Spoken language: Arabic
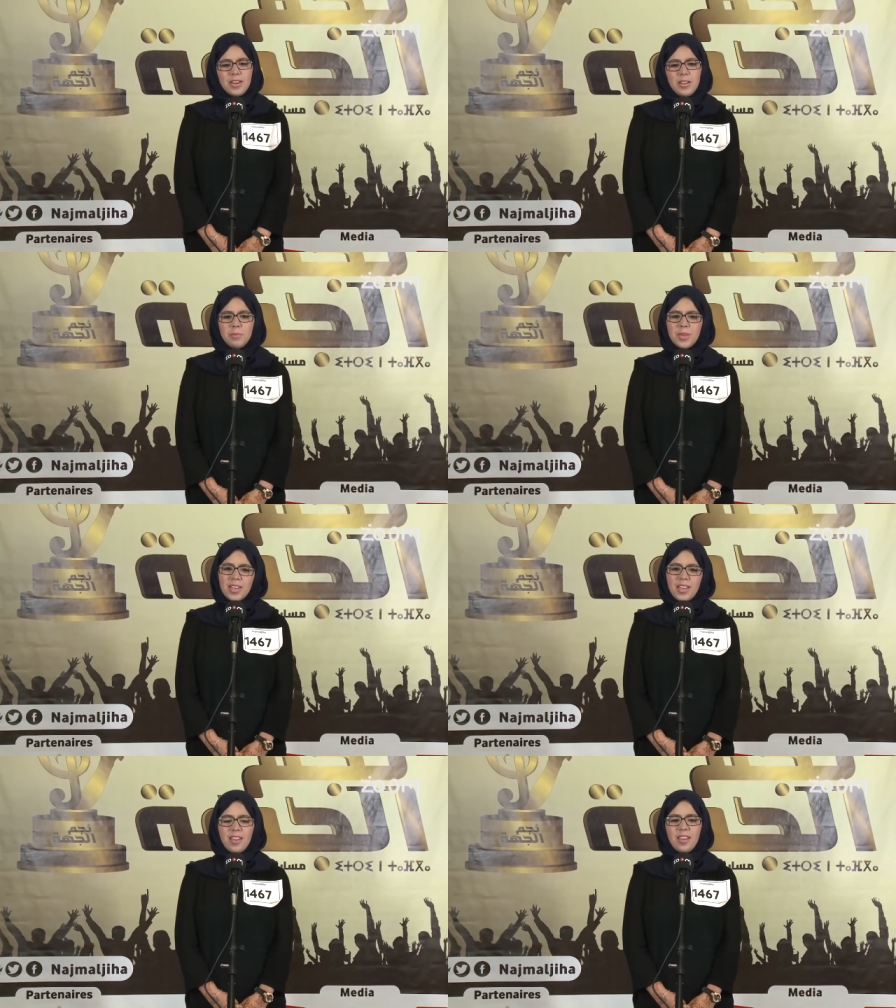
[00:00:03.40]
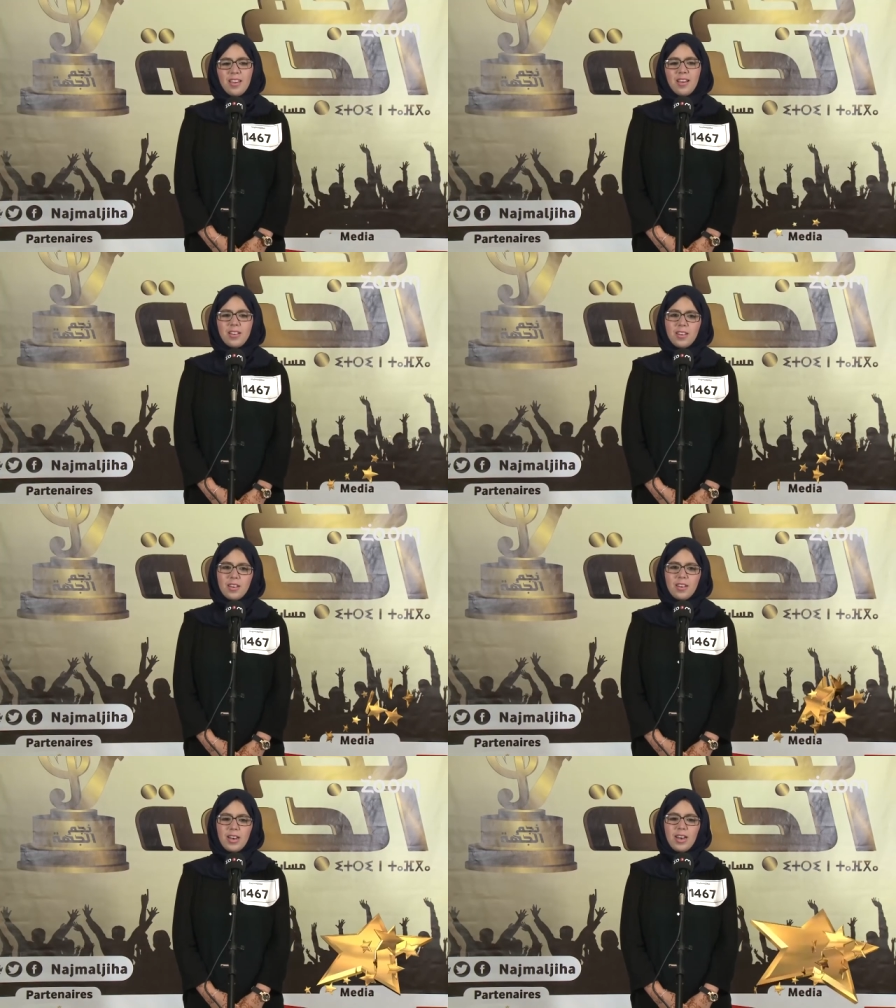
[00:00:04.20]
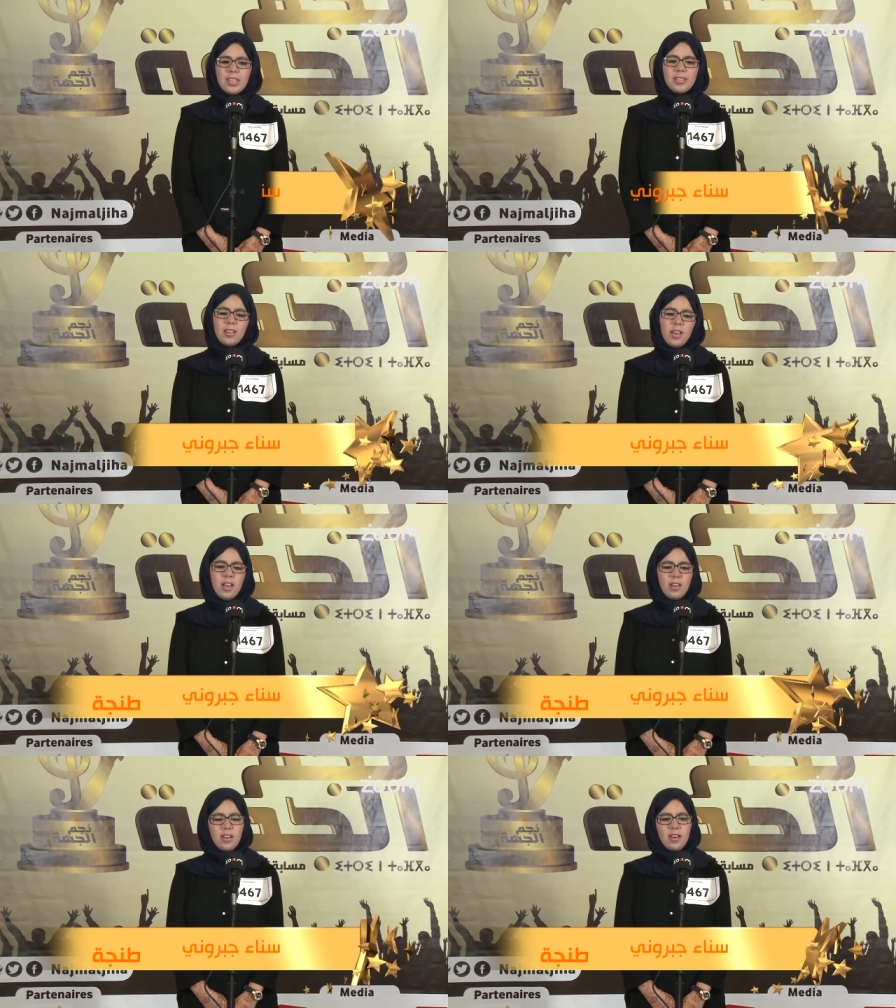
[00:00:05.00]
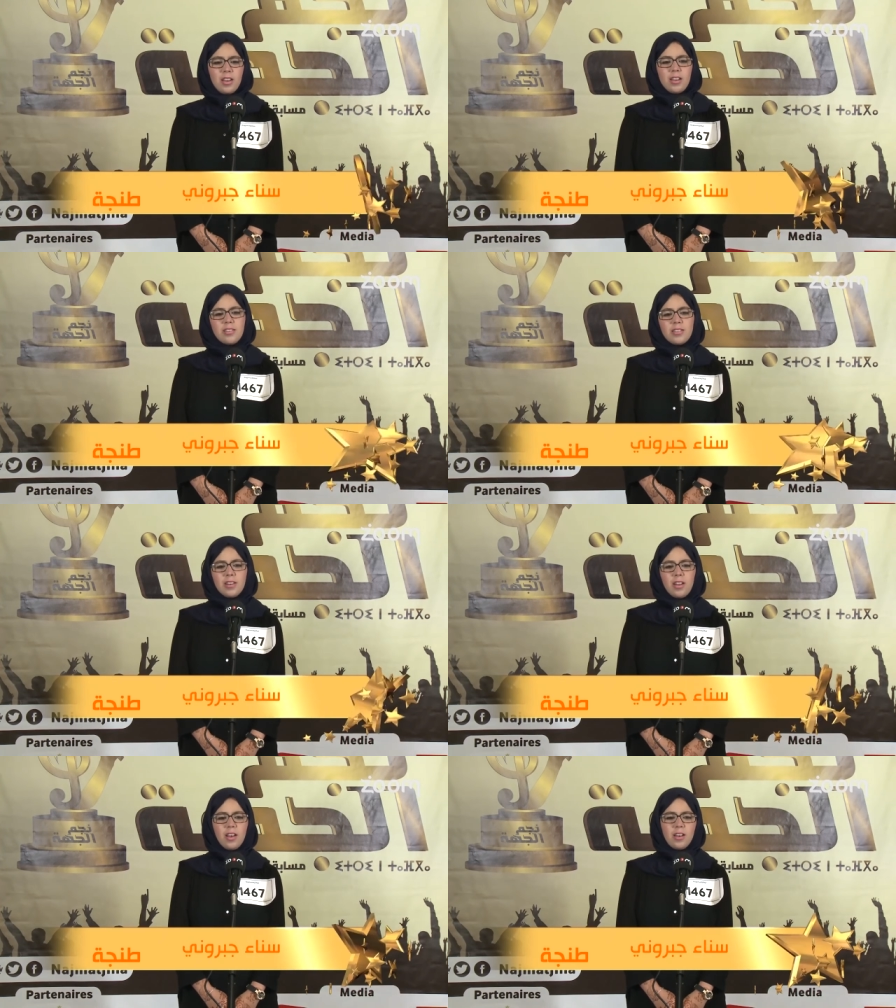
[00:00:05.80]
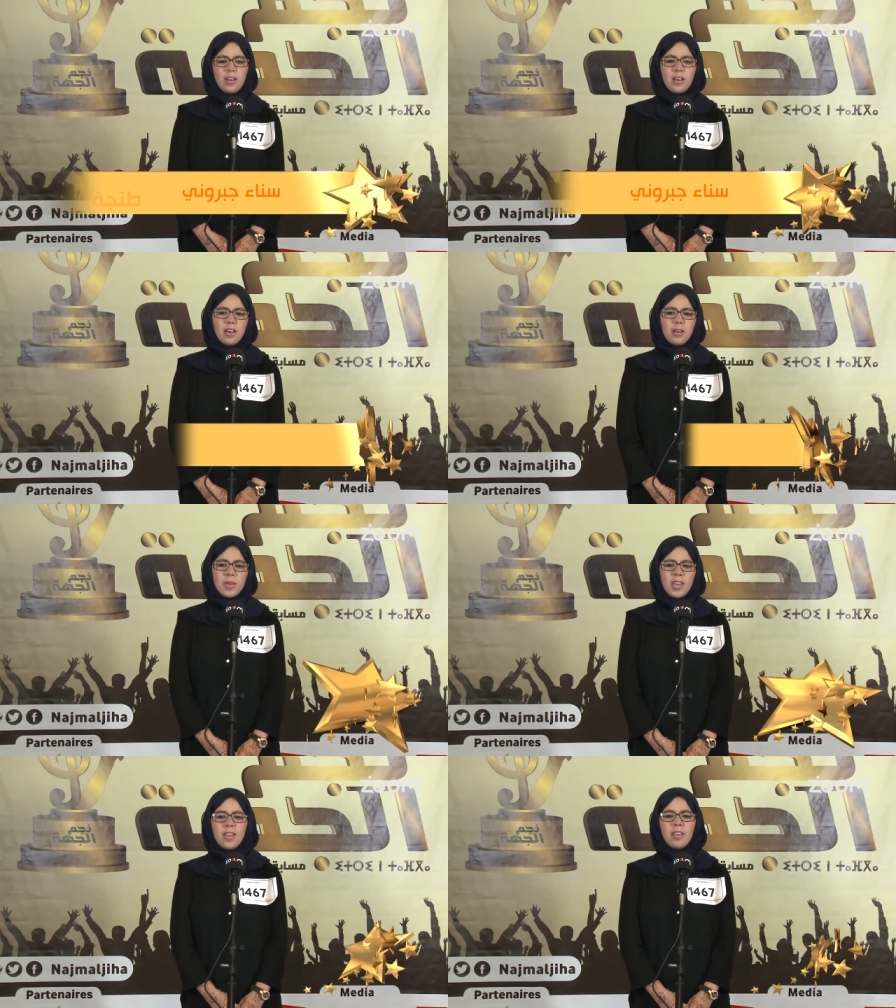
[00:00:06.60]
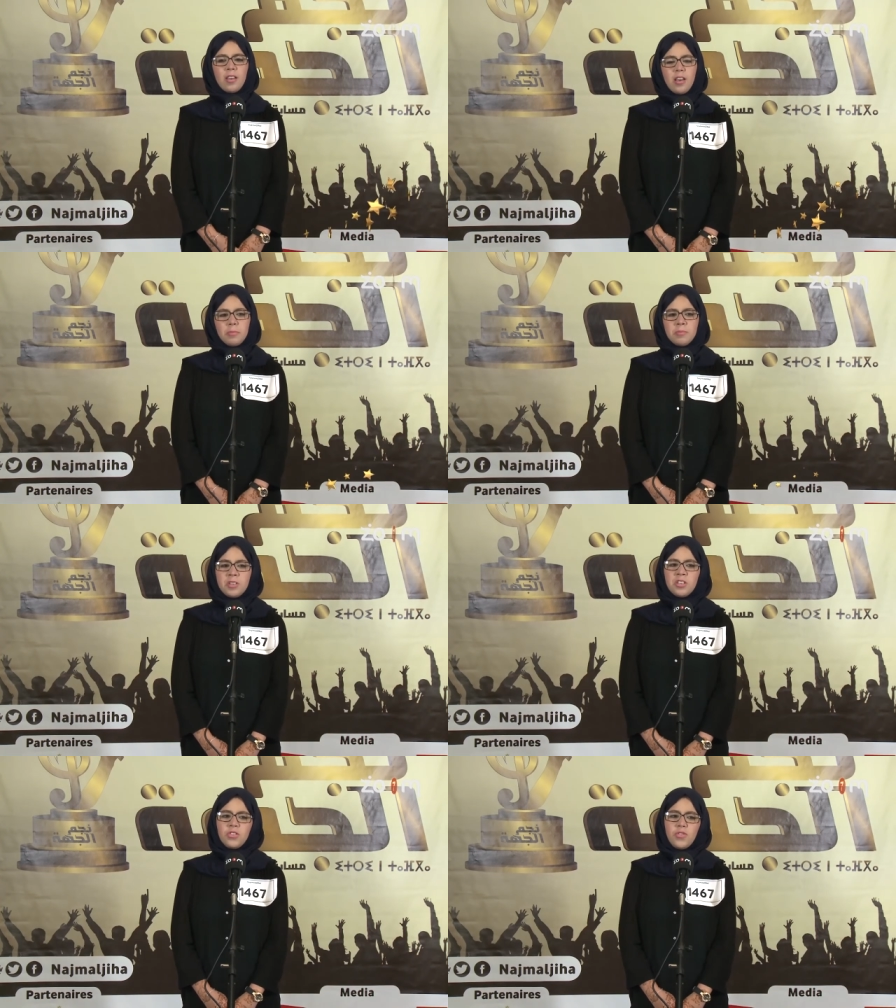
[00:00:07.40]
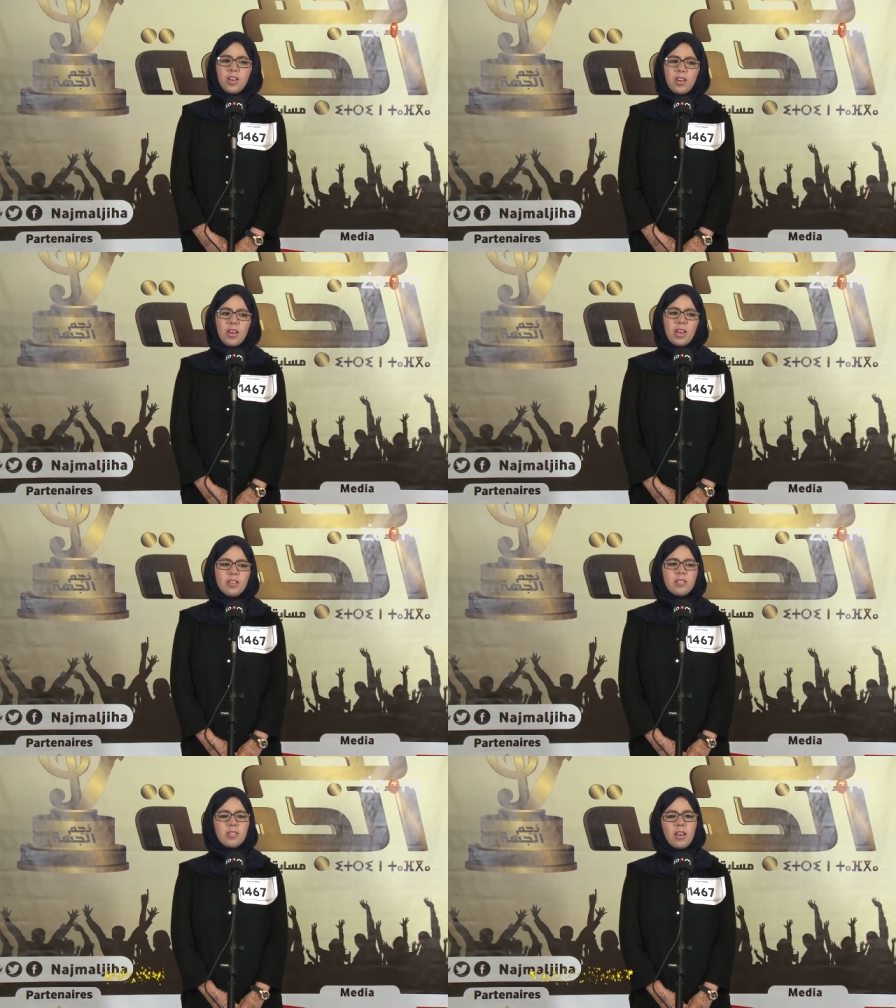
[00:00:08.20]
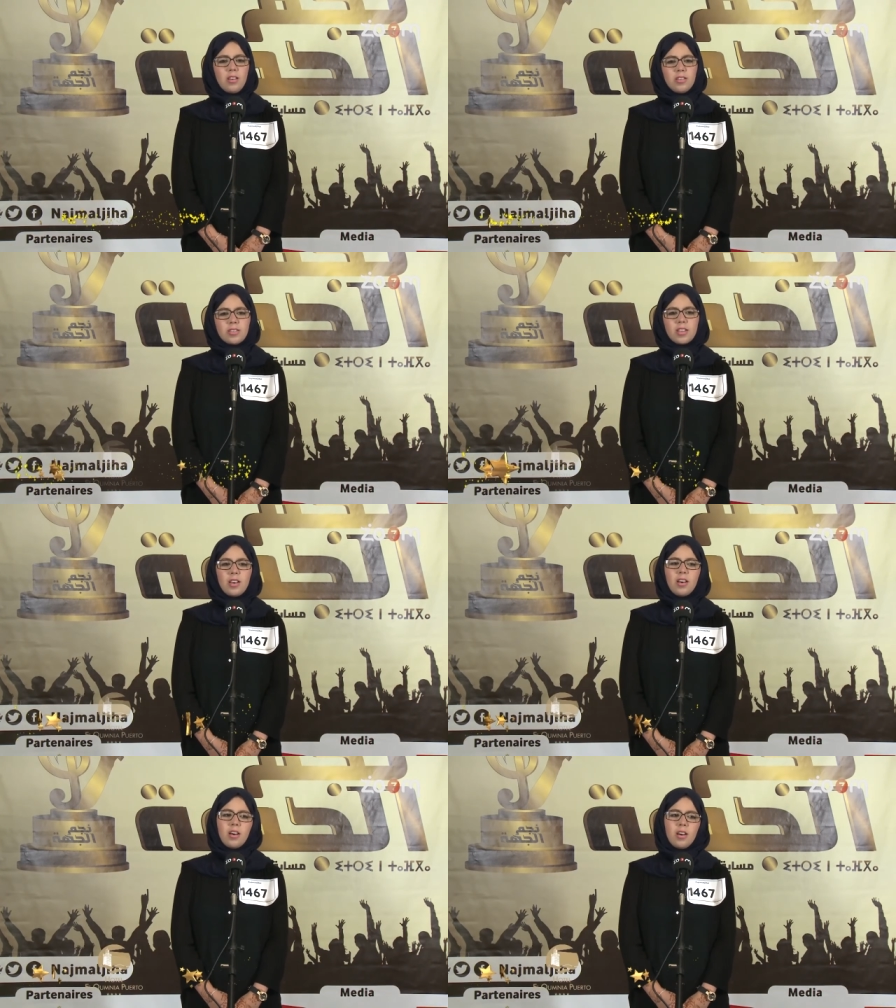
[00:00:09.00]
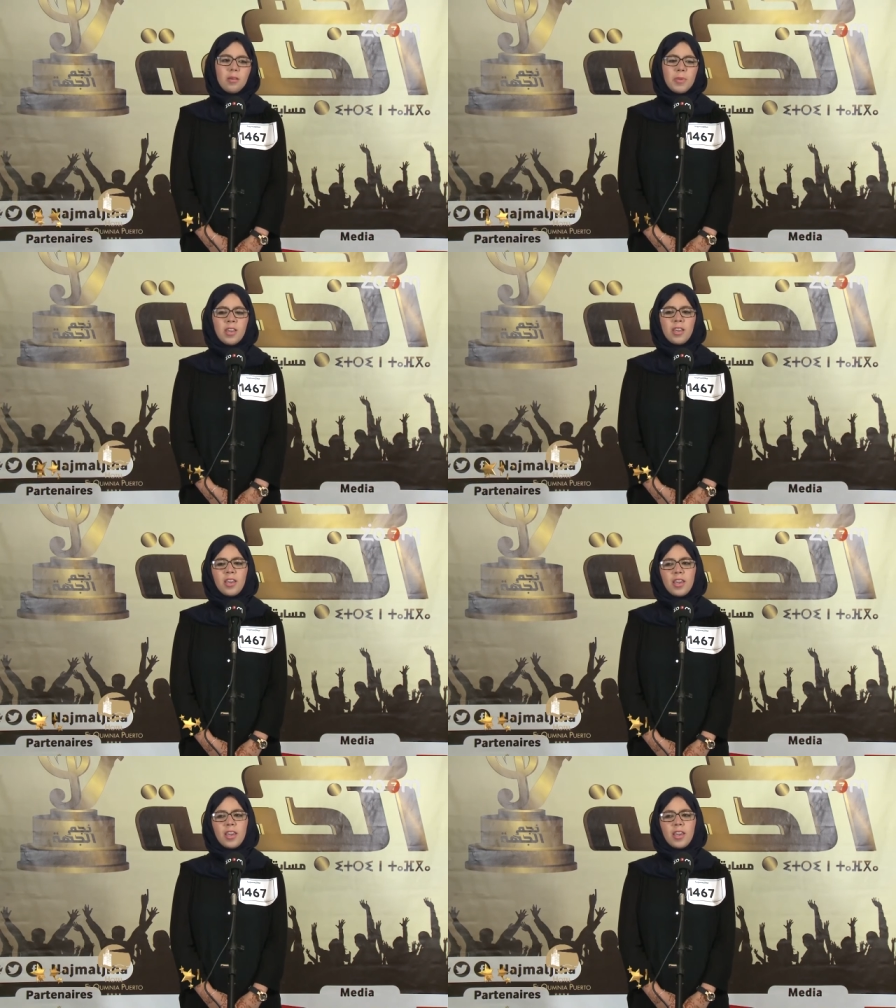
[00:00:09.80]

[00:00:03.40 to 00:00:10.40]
رحمي يا راحت قلت رحامي من شفاك طال سقامي